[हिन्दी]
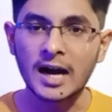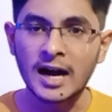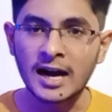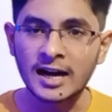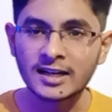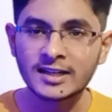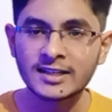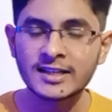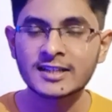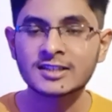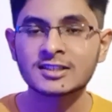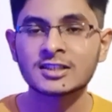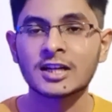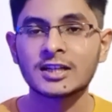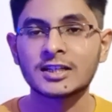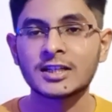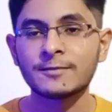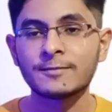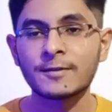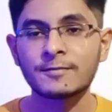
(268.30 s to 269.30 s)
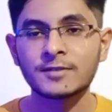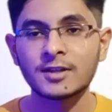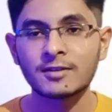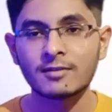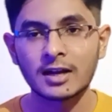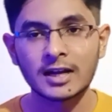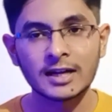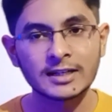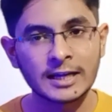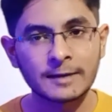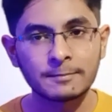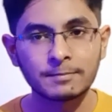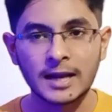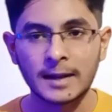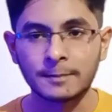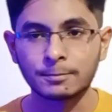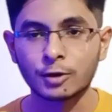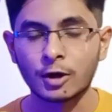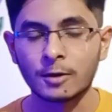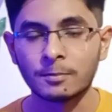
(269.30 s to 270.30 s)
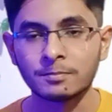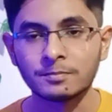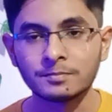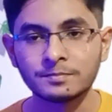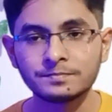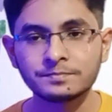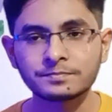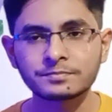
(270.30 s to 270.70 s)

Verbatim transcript: आर टी एक्स थर्टी फिफ्टी वाला टाइप लैपटॉप